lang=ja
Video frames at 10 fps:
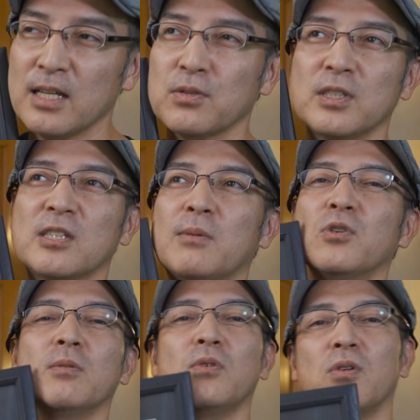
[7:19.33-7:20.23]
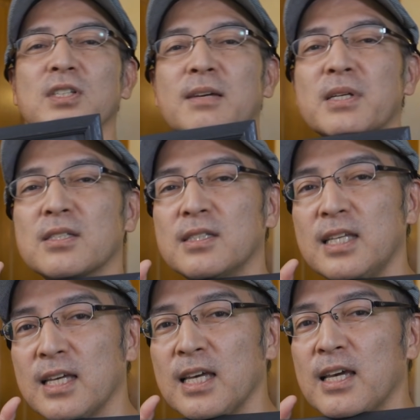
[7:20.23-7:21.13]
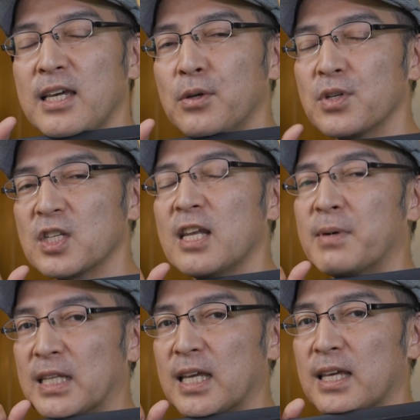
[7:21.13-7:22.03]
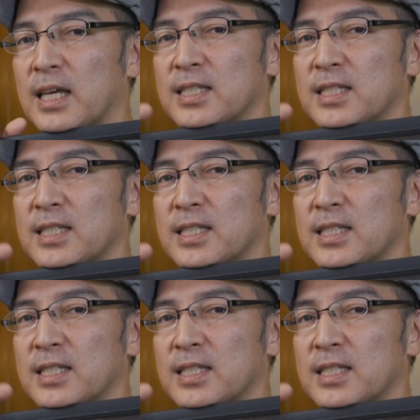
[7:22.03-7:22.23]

そういったものもございますんで、よろしければね、